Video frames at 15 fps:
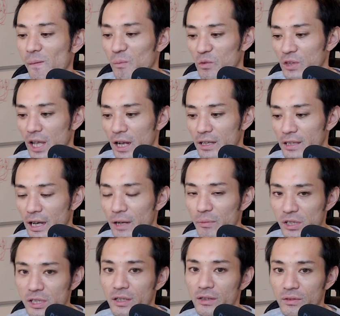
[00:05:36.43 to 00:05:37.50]
もうな慣れ
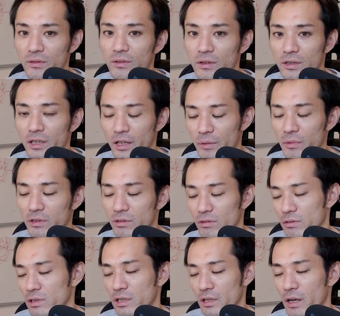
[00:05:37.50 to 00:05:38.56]
ましたけどやります
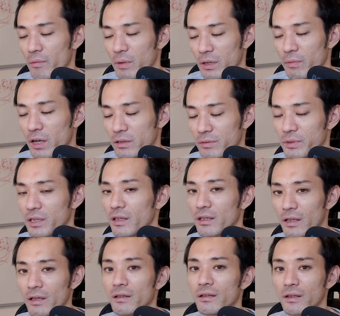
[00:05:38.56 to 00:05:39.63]
吉田さん頑張りますみたい
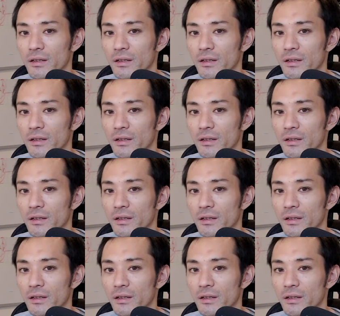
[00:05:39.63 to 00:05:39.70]
なね